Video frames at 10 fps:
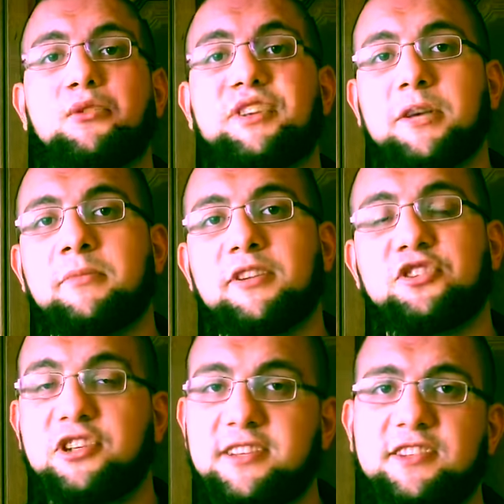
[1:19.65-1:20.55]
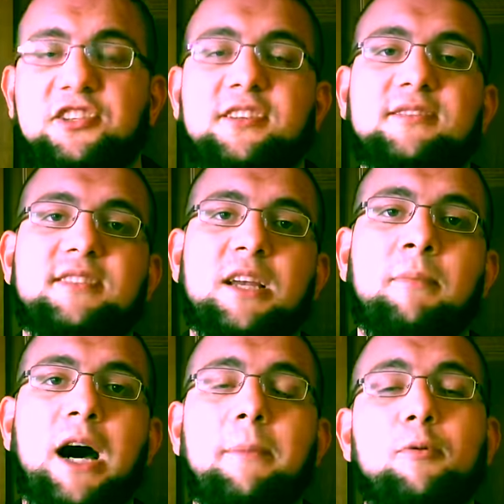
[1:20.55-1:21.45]
Und hiermit schließe ich dieses
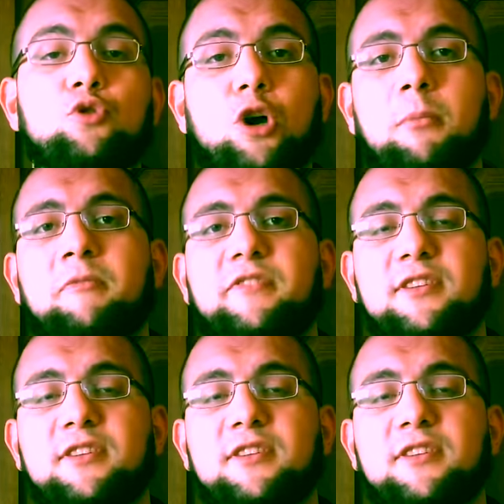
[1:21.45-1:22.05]
Thema ab und kommen